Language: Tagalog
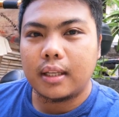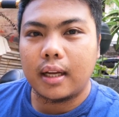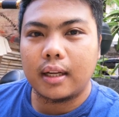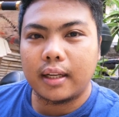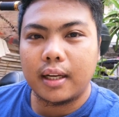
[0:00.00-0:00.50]

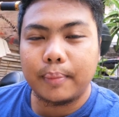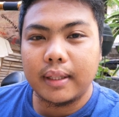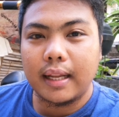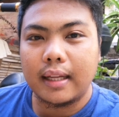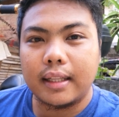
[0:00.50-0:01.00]
na
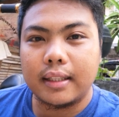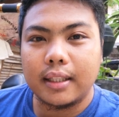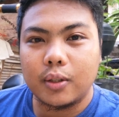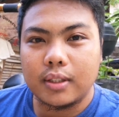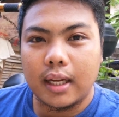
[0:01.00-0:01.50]
kinabit natin
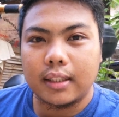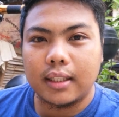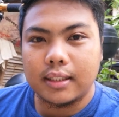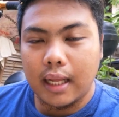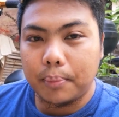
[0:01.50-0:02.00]
dito sa
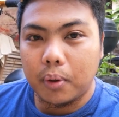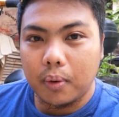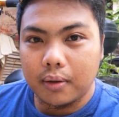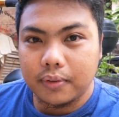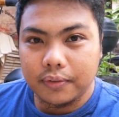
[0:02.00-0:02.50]
ating Sniper
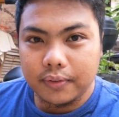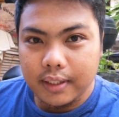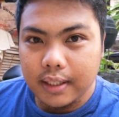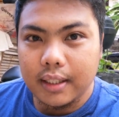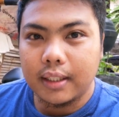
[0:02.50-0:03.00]

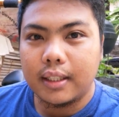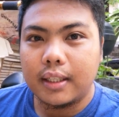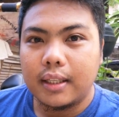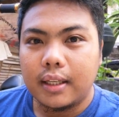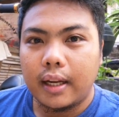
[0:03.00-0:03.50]
150
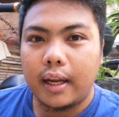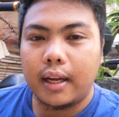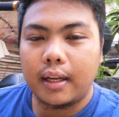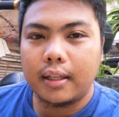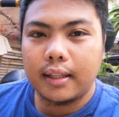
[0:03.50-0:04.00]

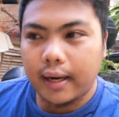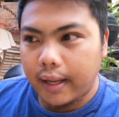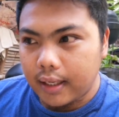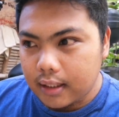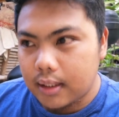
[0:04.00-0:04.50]
and the
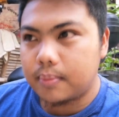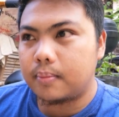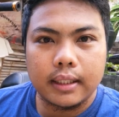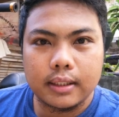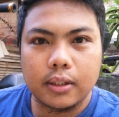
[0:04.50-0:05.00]
rest
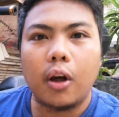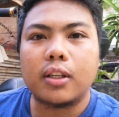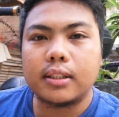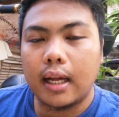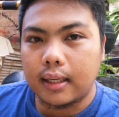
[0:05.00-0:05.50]
is all
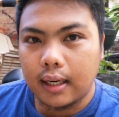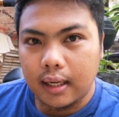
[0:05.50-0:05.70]
stock